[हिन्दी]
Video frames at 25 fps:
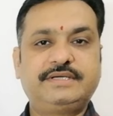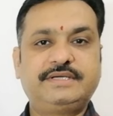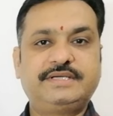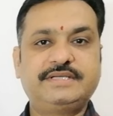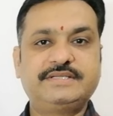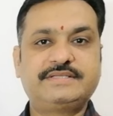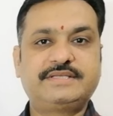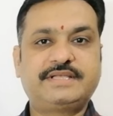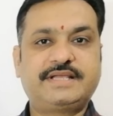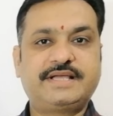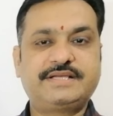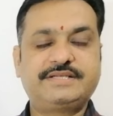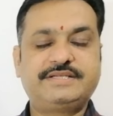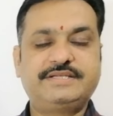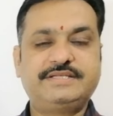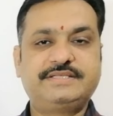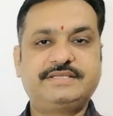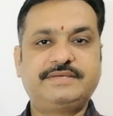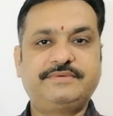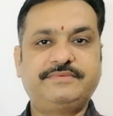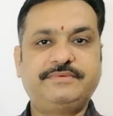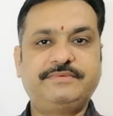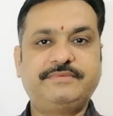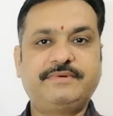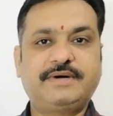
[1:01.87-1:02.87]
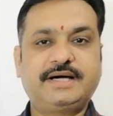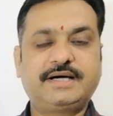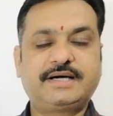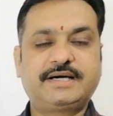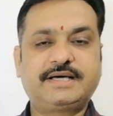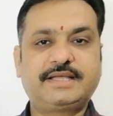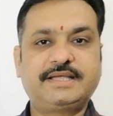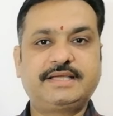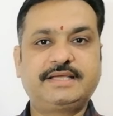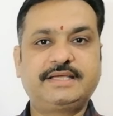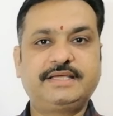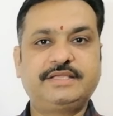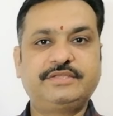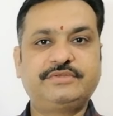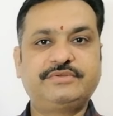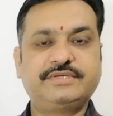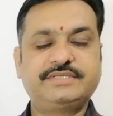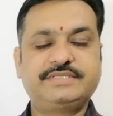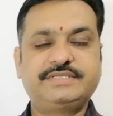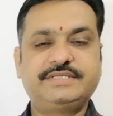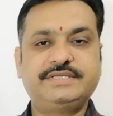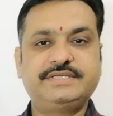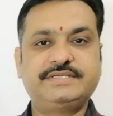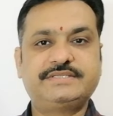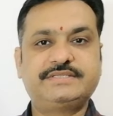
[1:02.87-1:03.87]
किस राशि से विवाह करेंगे तो
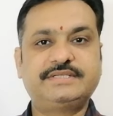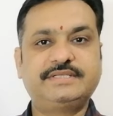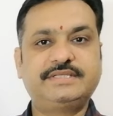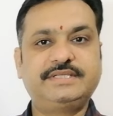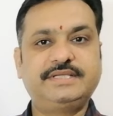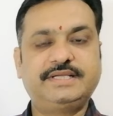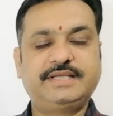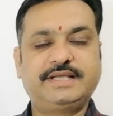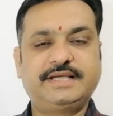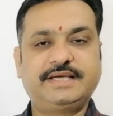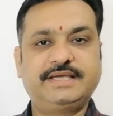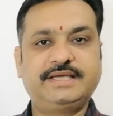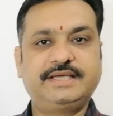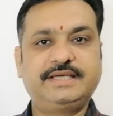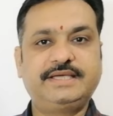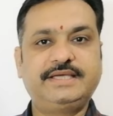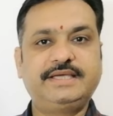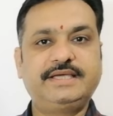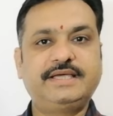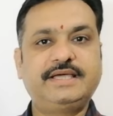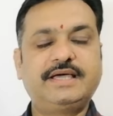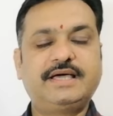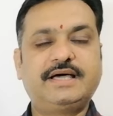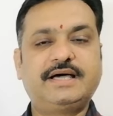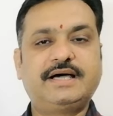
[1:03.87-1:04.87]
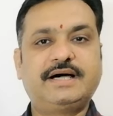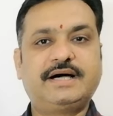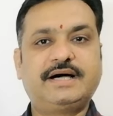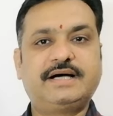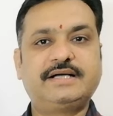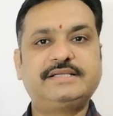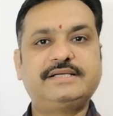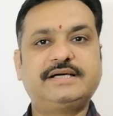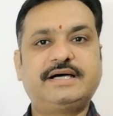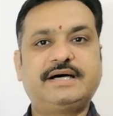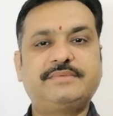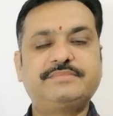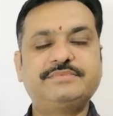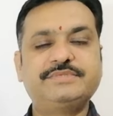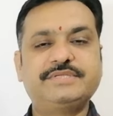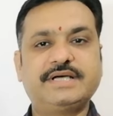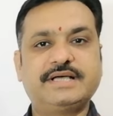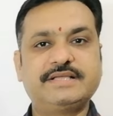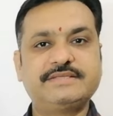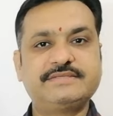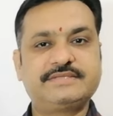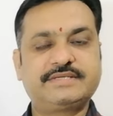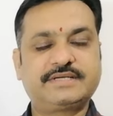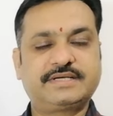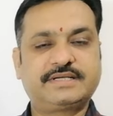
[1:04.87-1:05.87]
अच्छी स्थिति रहेगी आज आप
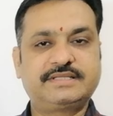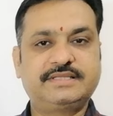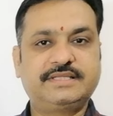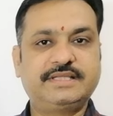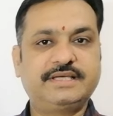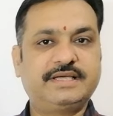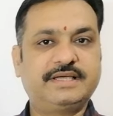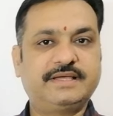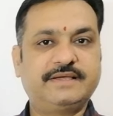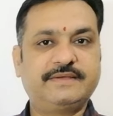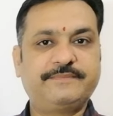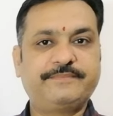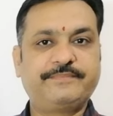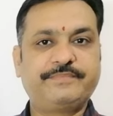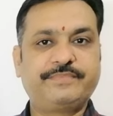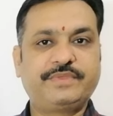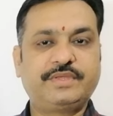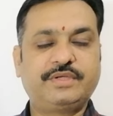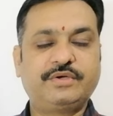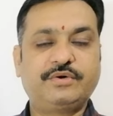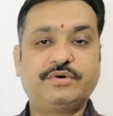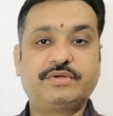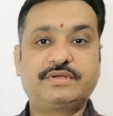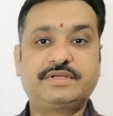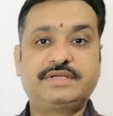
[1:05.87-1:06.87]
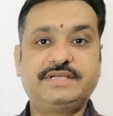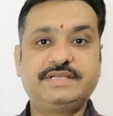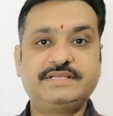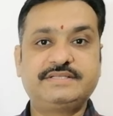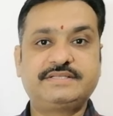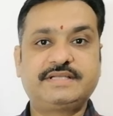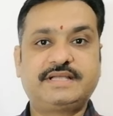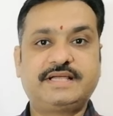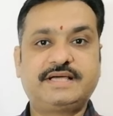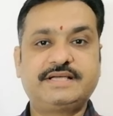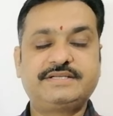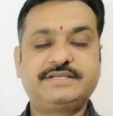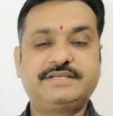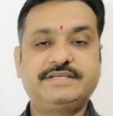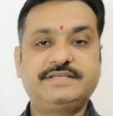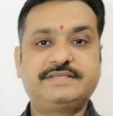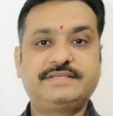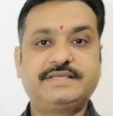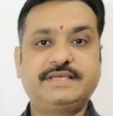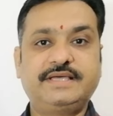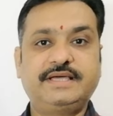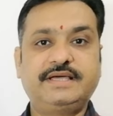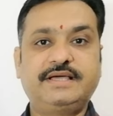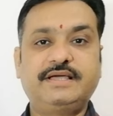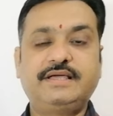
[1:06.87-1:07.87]
जान सकते हैं और किस राशि
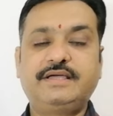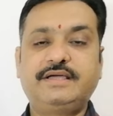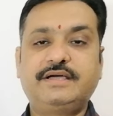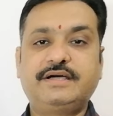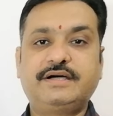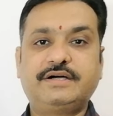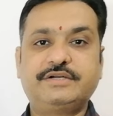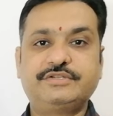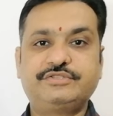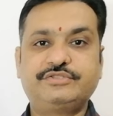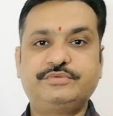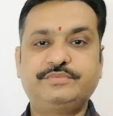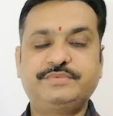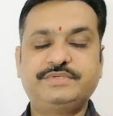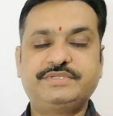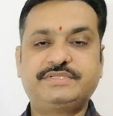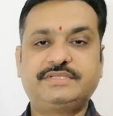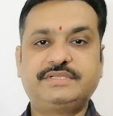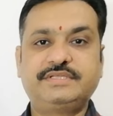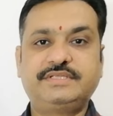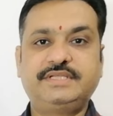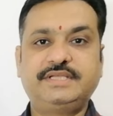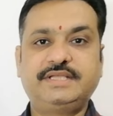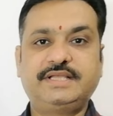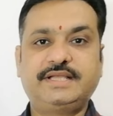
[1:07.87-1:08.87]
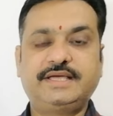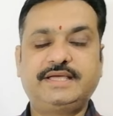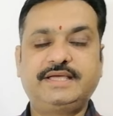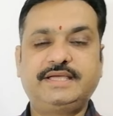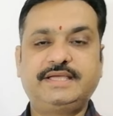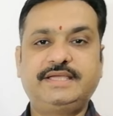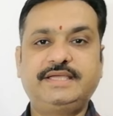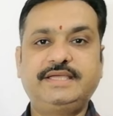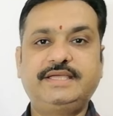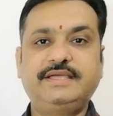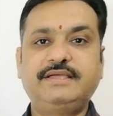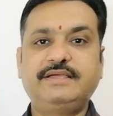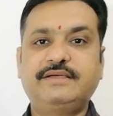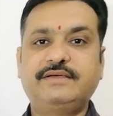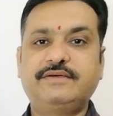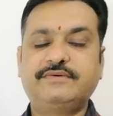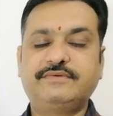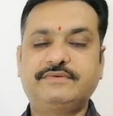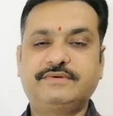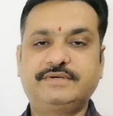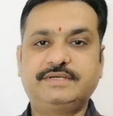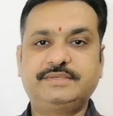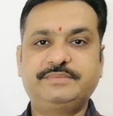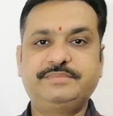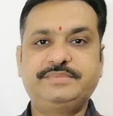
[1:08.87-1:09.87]
से अशुभ स्थिति रहेगी
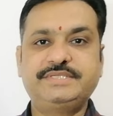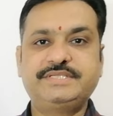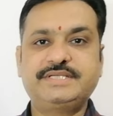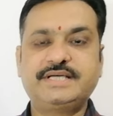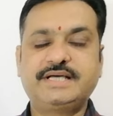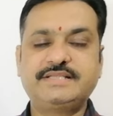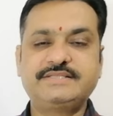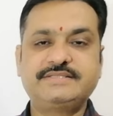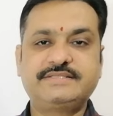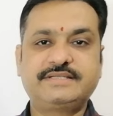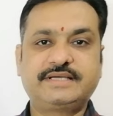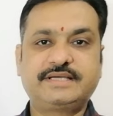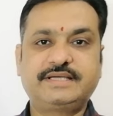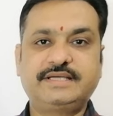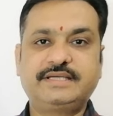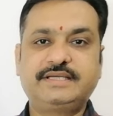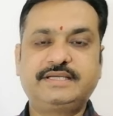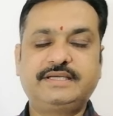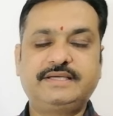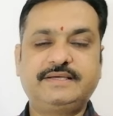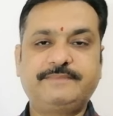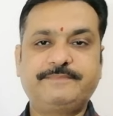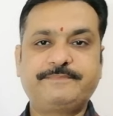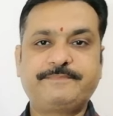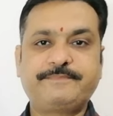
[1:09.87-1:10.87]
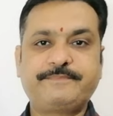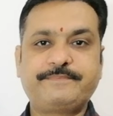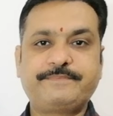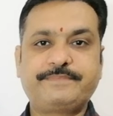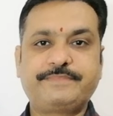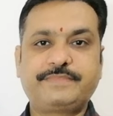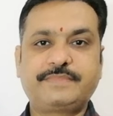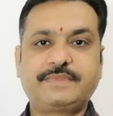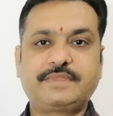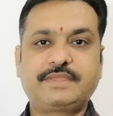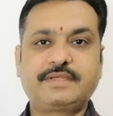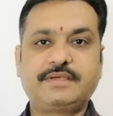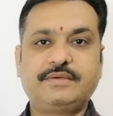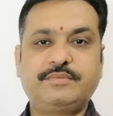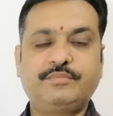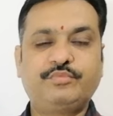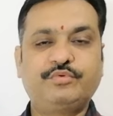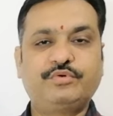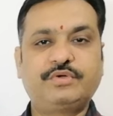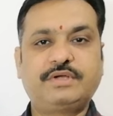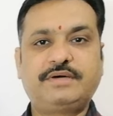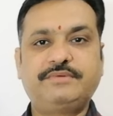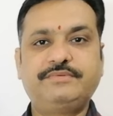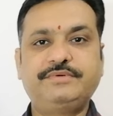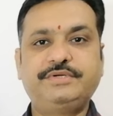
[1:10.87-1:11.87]
वह भी जान सकेंगे
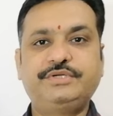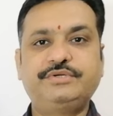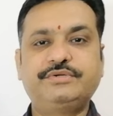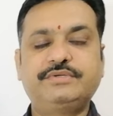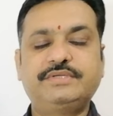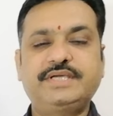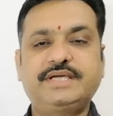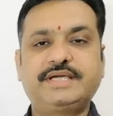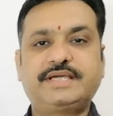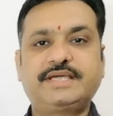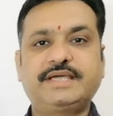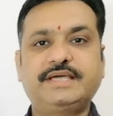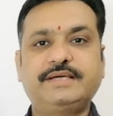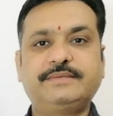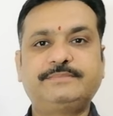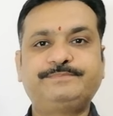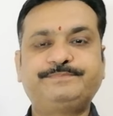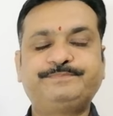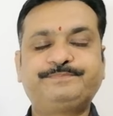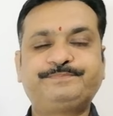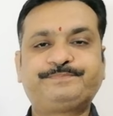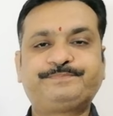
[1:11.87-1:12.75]
पूरा वीडियो देखें